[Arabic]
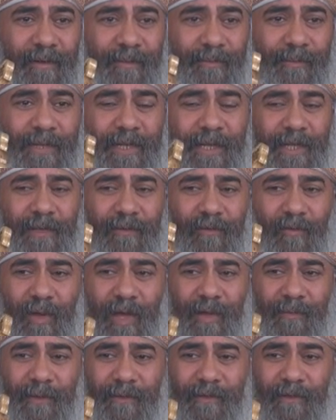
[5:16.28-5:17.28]
ربنا
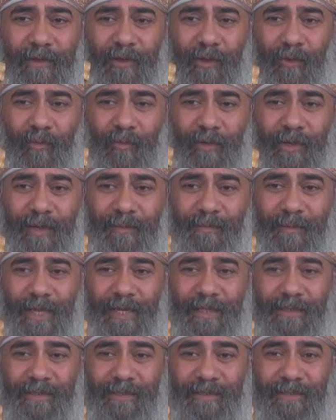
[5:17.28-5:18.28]
يسوع المسيح له كل
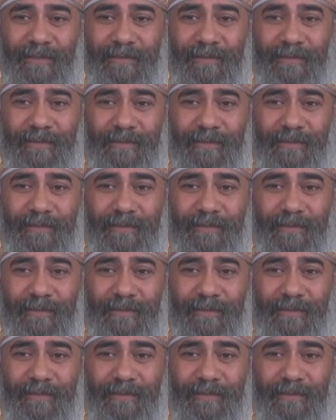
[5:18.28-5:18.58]
المجد